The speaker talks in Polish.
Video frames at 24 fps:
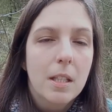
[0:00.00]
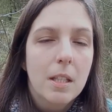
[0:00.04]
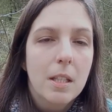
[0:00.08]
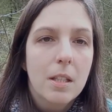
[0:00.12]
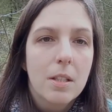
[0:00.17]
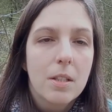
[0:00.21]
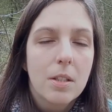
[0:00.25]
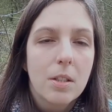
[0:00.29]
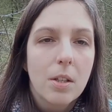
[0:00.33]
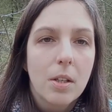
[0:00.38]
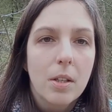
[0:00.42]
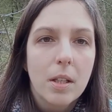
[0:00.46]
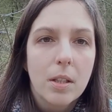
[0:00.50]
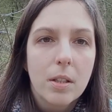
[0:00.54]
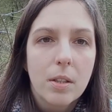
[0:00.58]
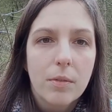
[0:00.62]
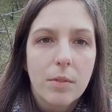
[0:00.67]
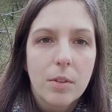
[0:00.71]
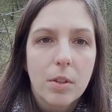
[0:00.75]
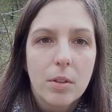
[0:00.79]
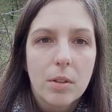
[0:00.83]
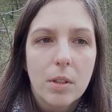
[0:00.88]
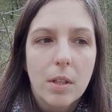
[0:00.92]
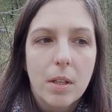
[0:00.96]
I
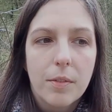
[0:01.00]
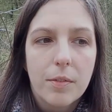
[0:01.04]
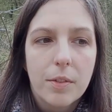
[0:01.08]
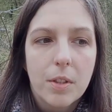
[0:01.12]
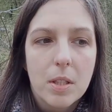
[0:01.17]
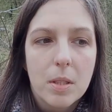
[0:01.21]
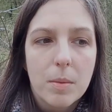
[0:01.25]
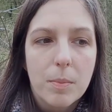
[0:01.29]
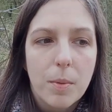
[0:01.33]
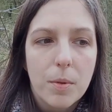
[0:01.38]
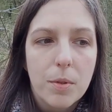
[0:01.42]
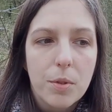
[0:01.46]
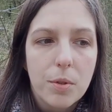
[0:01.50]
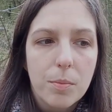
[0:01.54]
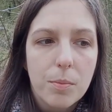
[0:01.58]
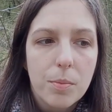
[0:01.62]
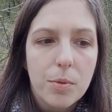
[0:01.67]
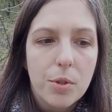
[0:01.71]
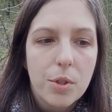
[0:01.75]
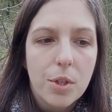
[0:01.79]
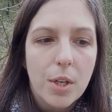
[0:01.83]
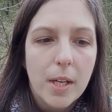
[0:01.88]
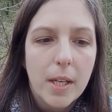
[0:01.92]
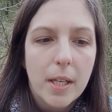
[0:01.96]
historia ta wyglądała w ten
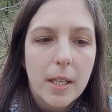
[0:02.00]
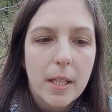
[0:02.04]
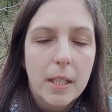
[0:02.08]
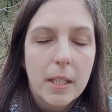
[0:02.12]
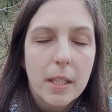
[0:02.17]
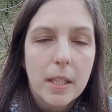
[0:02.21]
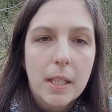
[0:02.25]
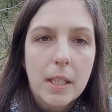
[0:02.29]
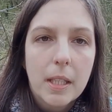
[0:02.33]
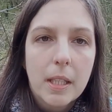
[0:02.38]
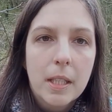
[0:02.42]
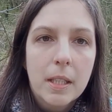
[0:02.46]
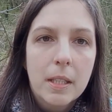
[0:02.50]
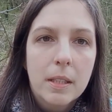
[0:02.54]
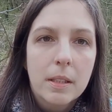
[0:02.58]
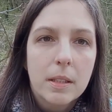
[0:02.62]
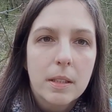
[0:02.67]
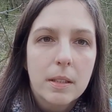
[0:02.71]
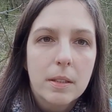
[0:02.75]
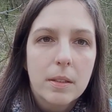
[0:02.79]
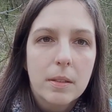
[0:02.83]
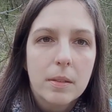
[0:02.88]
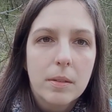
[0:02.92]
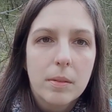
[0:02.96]
sposób, że
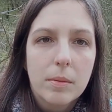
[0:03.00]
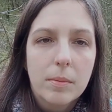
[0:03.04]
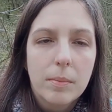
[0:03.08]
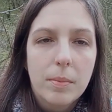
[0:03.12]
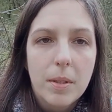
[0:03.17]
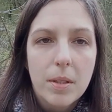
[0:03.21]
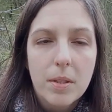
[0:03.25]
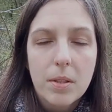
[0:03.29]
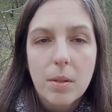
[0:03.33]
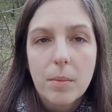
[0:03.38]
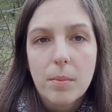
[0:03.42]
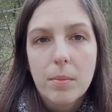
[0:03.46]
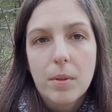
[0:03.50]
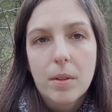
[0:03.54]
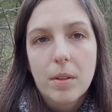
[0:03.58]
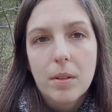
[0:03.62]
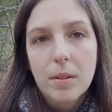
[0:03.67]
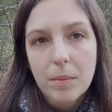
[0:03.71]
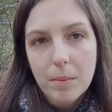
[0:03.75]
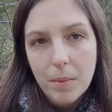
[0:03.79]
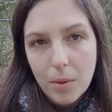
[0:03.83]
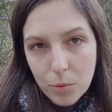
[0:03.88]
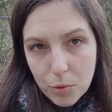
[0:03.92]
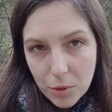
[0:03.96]
Y, byli
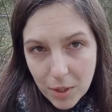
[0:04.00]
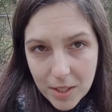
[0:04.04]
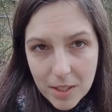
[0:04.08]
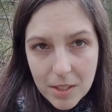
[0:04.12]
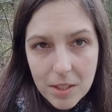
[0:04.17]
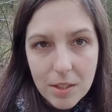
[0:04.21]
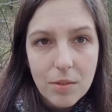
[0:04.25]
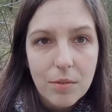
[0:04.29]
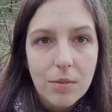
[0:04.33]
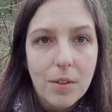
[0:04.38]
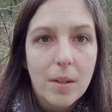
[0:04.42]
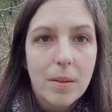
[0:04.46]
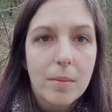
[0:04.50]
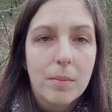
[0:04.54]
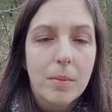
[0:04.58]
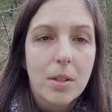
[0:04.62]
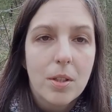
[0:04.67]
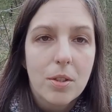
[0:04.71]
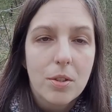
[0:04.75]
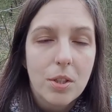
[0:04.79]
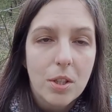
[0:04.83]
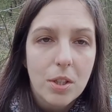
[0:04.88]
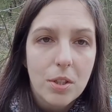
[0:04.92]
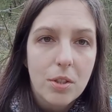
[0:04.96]
sobie
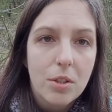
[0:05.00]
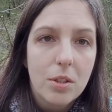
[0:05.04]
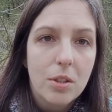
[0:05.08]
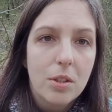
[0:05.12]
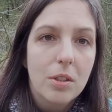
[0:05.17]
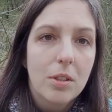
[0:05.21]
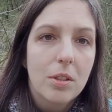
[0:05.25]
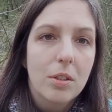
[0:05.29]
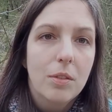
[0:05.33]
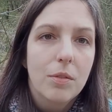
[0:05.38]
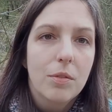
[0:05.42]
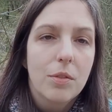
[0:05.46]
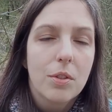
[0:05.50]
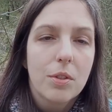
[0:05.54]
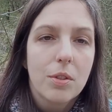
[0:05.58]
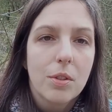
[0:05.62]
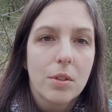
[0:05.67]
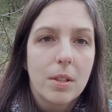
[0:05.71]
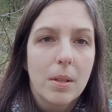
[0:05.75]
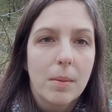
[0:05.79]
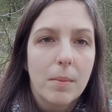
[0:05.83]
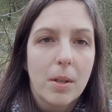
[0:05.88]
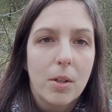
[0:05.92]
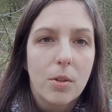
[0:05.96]
małżeństwem, mieli dzieci
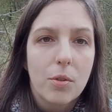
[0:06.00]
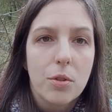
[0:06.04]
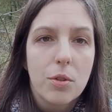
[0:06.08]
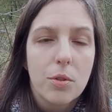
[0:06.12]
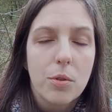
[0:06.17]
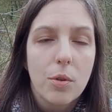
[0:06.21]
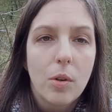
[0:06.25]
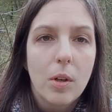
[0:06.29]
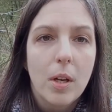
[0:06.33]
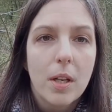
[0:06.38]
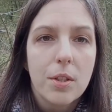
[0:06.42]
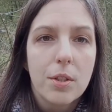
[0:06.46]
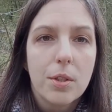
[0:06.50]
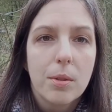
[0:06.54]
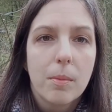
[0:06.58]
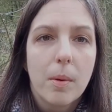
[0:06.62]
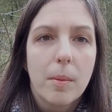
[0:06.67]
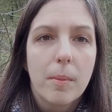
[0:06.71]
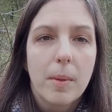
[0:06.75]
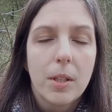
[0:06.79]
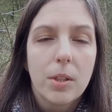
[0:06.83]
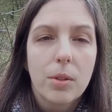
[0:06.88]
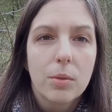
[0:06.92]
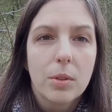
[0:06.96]
i wszystko tam jakoś szło,
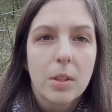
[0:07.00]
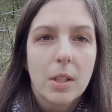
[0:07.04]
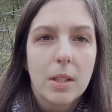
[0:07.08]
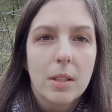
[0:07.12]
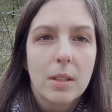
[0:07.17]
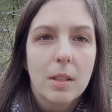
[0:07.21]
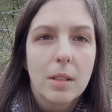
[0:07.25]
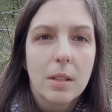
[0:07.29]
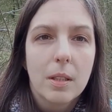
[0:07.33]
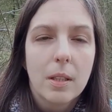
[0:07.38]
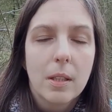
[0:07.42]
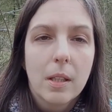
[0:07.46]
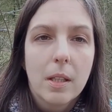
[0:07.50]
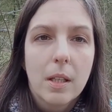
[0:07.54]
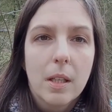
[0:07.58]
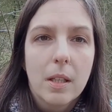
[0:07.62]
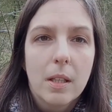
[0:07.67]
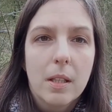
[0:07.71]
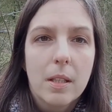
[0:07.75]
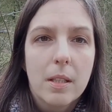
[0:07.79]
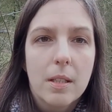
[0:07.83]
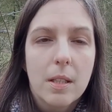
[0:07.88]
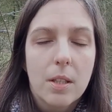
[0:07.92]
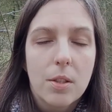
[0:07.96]
aż do momentu,
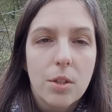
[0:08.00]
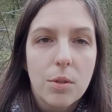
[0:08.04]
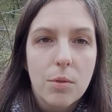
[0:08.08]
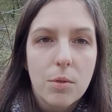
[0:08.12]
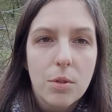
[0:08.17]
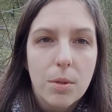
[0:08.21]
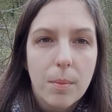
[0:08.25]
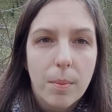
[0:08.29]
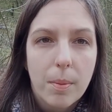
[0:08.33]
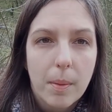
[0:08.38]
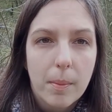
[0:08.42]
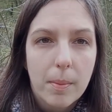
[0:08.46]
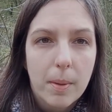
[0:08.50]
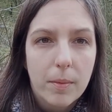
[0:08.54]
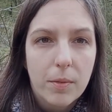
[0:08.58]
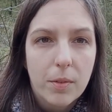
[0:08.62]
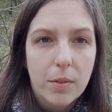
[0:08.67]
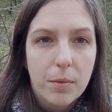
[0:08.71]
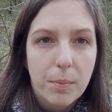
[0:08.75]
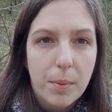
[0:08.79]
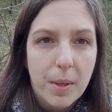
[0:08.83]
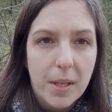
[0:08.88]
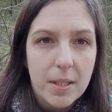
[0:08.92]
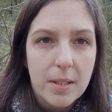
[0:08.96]
kiedy y, zaczęły się
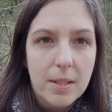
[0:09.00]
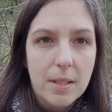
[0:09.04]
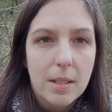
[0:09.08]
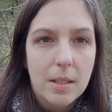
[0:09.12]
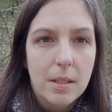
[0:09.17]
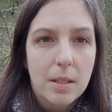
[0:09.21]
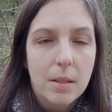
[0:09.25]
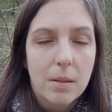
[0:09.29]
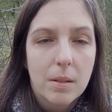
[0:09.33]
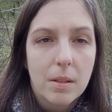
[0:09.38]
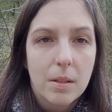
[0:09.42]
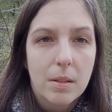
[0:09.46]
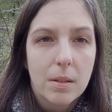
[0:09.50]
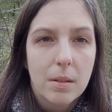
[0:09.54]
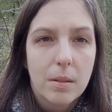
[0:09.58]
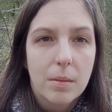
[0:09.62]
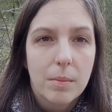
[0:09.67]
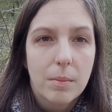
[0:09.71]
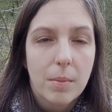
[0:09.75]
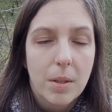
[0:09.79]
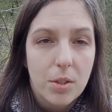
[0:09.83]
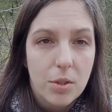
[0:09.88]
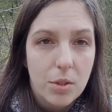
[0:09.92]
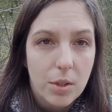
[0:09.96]
problemy w pracy
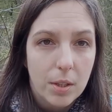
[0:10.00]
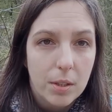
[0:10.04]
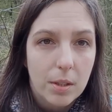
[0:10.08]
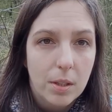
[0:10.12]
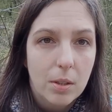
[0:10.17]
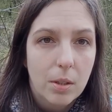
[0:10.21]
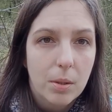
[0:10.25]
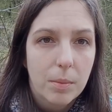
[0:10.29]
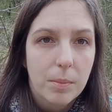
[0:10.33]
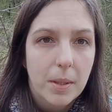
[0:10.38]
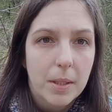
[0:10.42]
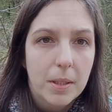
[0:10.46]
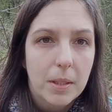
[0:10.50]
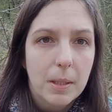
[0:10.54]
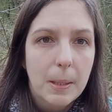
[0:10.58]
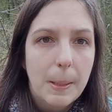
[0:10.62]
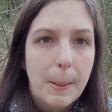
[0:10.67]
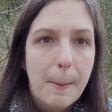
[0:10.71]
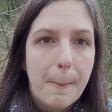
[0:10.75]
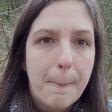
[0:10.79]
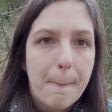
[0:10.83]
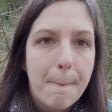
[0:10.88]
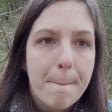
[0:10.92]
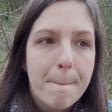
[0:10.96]
y, męża tej
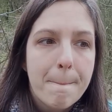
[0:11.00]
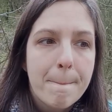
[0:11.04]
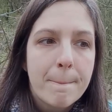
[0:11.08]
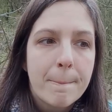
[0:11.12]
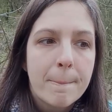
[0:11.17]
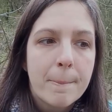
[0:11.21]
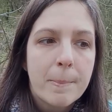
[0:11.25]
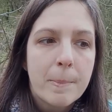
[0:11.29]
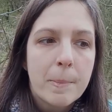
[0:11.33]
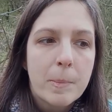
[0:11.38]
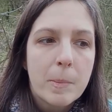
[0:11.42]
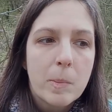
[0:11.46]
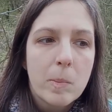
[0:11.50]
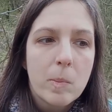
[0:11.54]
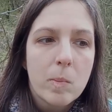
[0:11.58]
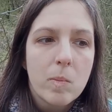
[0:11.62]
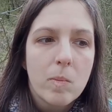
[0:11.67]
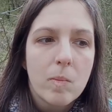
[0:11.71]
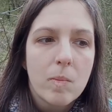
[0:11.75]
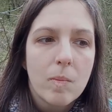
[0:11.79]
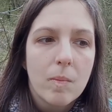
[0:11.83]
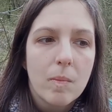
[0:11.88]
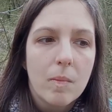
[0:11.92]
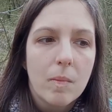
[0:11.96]
kobiety.
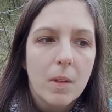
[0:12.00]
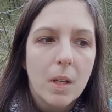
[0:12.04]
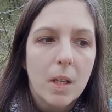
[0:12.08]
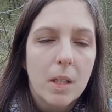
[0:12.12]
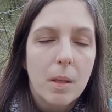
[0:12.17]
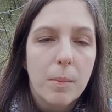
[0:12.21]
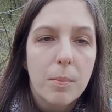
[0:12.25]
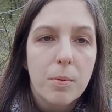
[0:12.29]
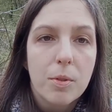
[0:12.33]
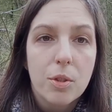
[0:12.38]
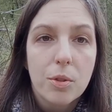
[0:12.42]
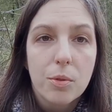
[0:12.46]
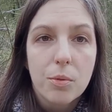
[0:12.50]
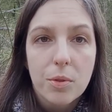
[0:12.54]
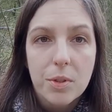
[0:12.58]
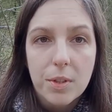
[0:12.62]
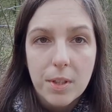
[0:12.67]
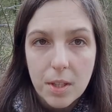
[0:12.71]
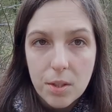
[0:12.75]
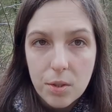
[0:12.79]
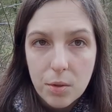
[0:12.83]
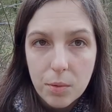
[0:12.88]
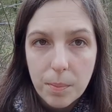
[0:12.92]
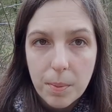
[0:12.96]
Mm, na
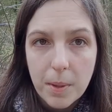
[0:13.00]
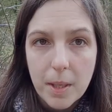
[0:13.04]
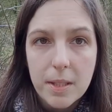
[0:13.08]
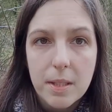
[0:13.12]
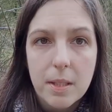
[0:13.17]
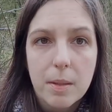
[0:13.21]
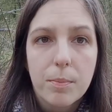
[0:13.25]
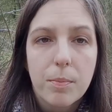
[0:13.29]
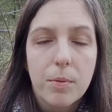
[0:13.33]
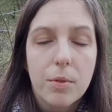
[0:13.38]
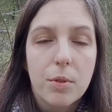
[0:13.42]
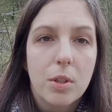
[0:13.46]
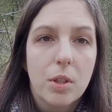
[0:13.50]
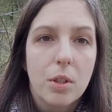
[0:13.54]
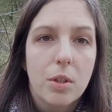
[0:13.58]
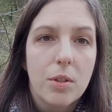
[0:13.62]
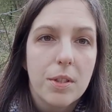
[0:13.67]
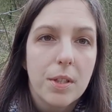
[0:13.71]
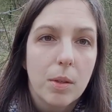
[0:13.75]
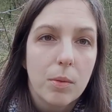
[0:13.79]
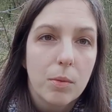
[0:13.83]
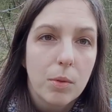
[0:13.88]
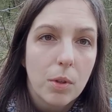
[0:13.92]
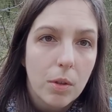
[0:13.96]
początku stracił pracę,
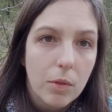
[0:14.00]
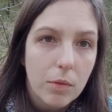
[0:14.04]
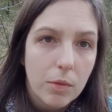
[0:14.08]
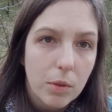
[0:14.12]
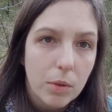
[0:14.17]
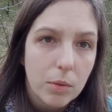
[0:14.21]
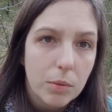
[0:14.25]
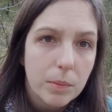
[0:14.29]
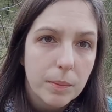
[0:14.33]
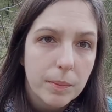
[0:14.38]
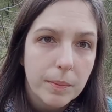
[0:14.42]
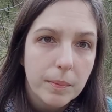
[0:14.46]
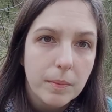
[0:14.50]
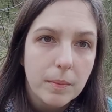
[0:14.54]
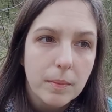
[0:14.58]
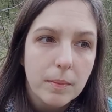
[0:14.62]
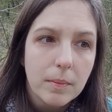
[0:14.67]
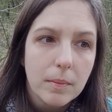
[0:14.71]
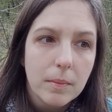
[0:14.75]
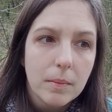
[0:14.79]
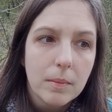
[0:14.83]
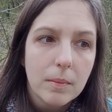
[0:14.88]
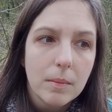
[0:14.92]
później dostał nową.